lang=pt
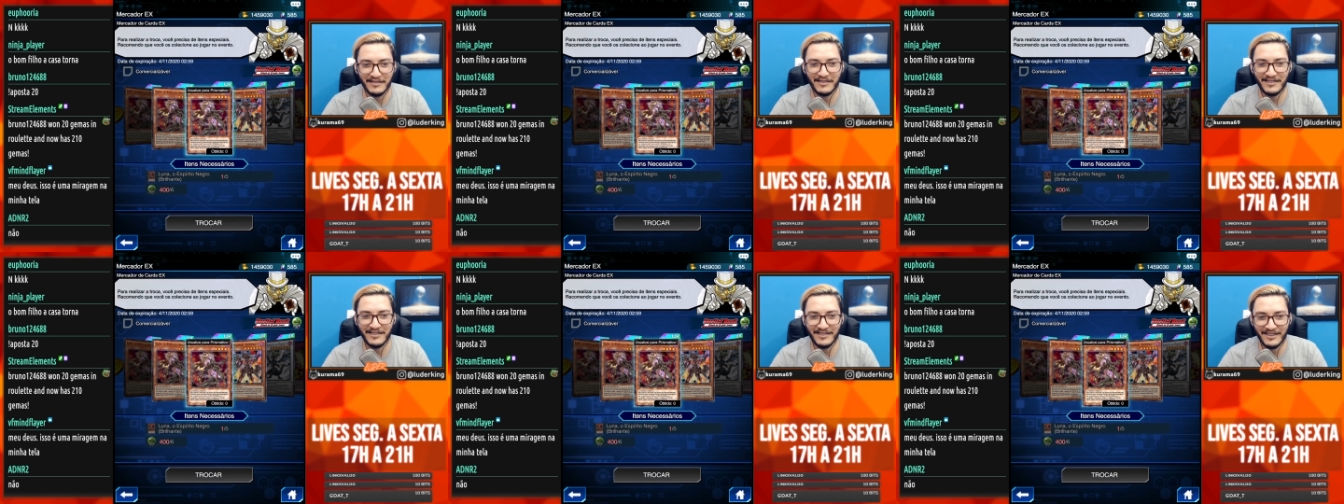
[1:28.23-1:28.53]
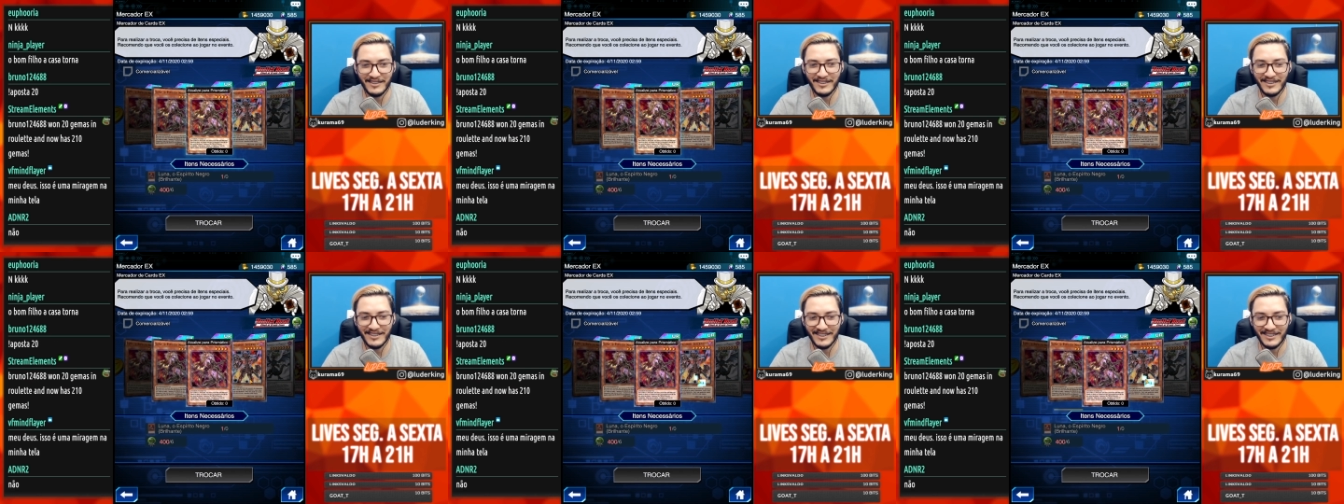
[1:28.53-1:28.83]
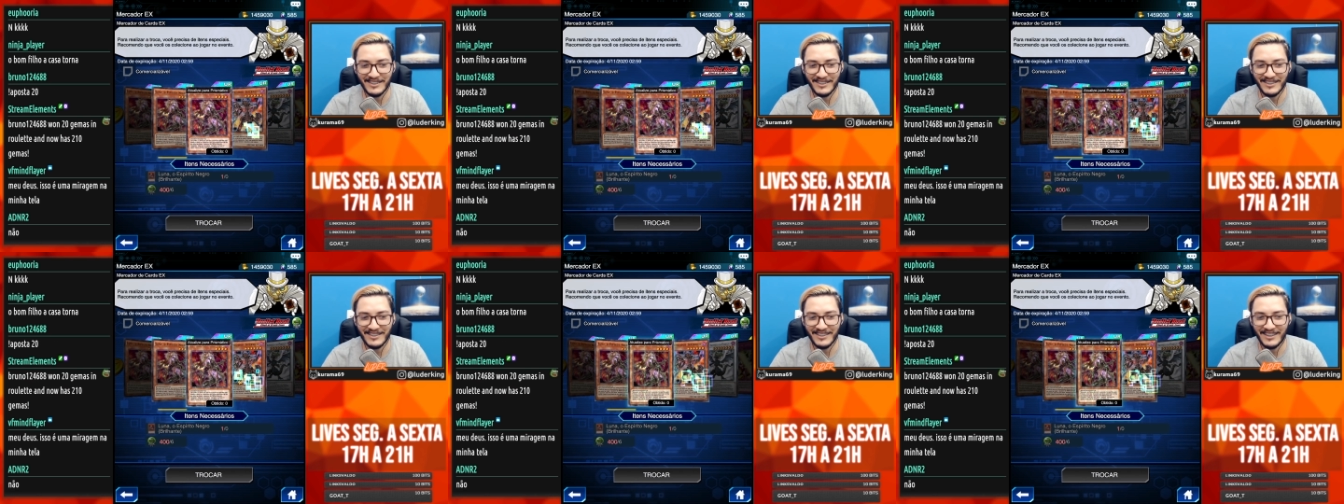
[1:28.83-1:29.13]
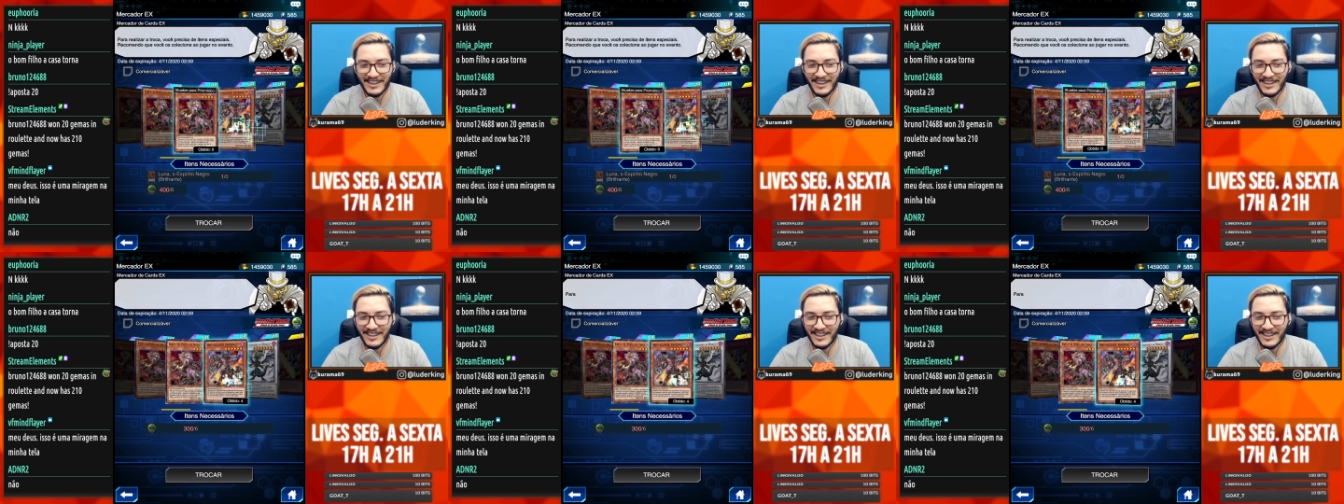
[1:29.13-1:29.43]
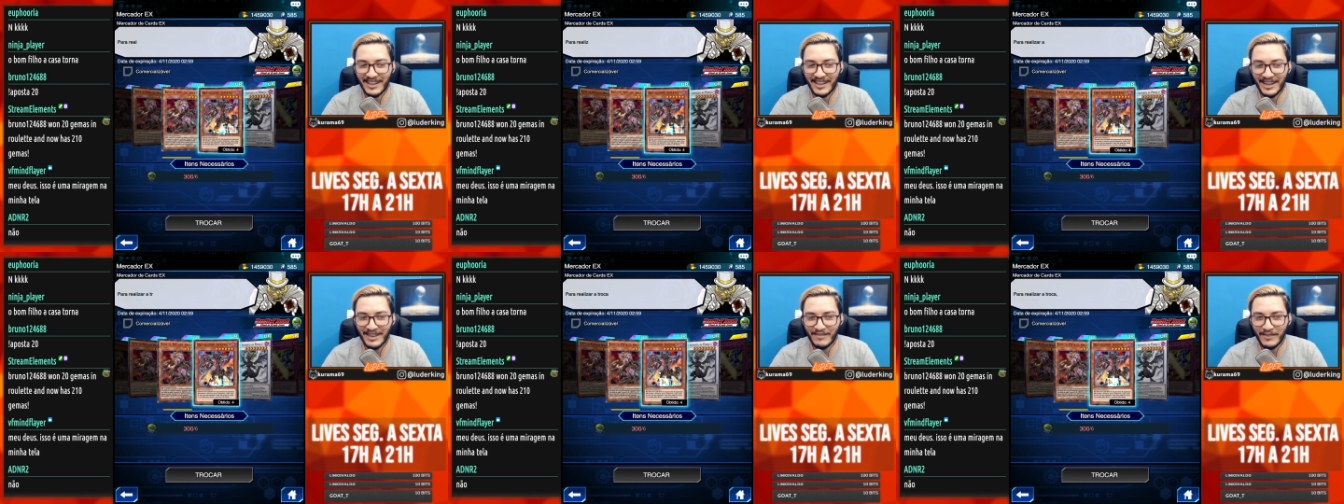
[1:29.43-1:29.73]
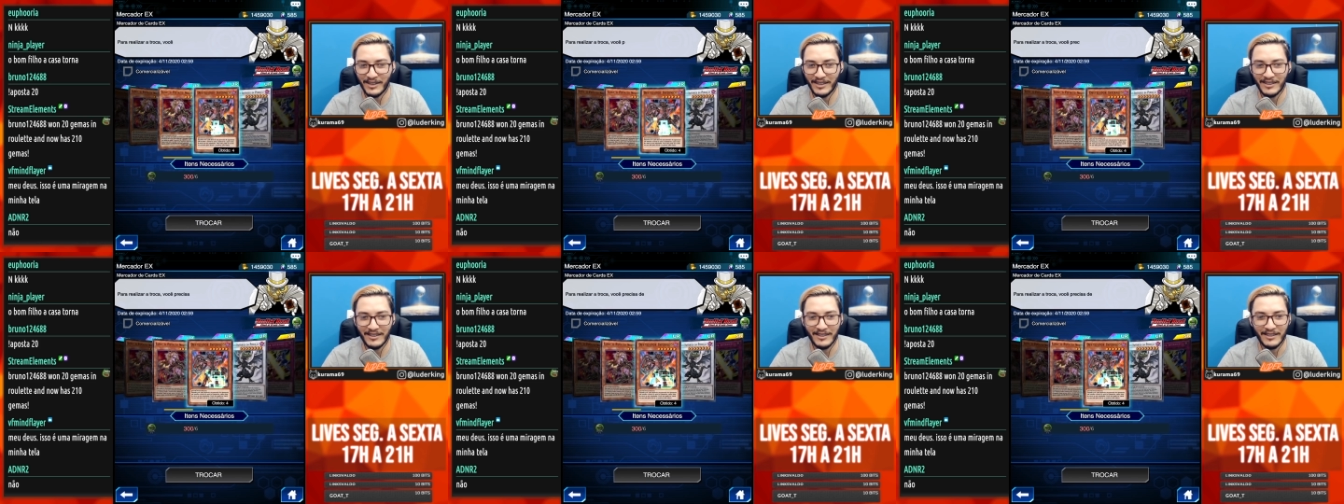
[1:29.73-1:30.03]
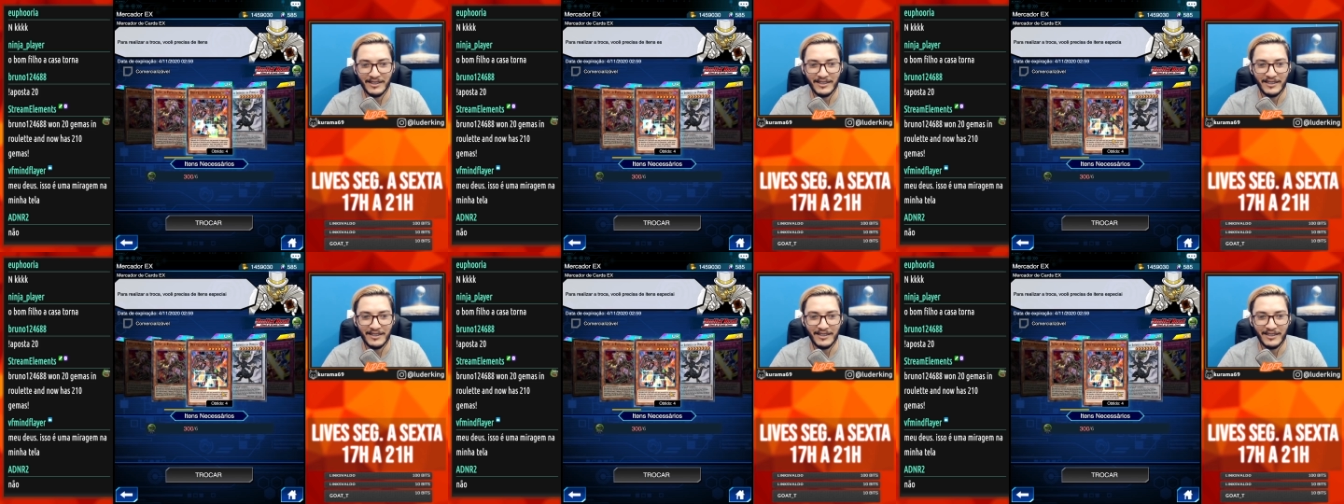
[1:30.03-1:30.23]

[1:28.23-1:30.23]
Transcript: Ó. Oh. Ah lá, mano.